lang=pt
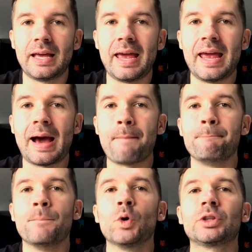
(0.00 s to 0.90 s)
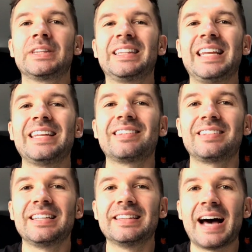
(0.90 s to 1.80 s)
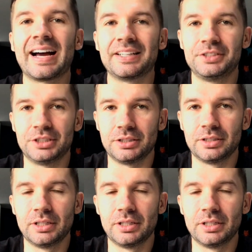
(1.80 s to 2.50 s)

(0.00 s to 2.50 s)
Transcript: é a motricidade.